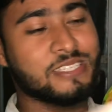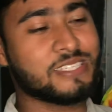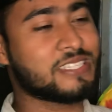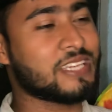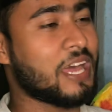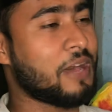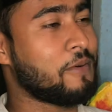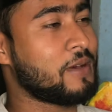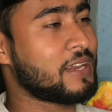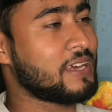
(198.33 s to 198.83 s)
যে সে
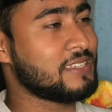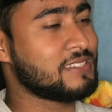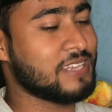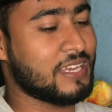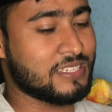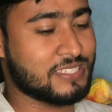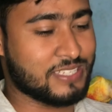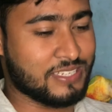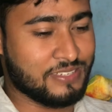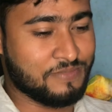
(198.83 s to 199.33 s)
আমার কাছে
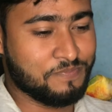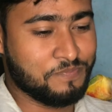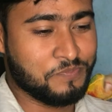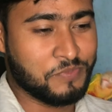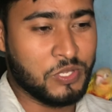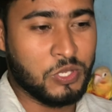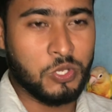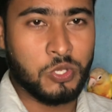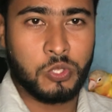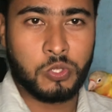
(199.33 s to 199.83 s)
আসে
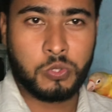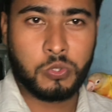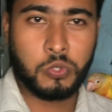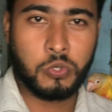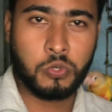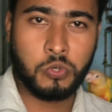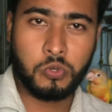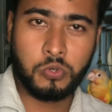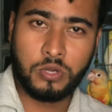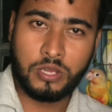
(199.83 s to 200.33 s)
তো
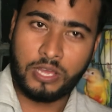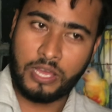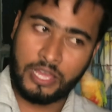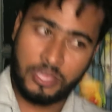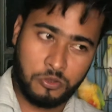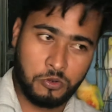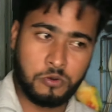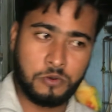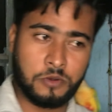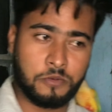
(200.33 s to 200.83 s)
আই
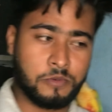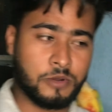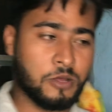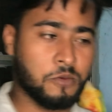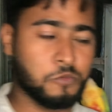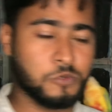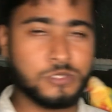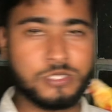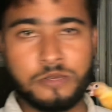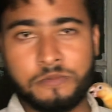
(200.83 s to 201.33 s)
হোপ আপনারা
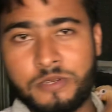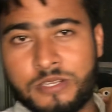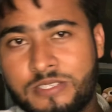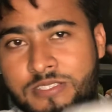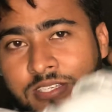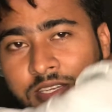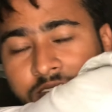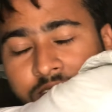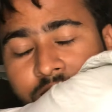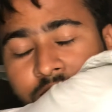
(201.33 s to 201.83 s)
বুঝতে
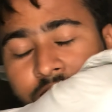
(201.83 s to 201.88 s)
পেরেছেন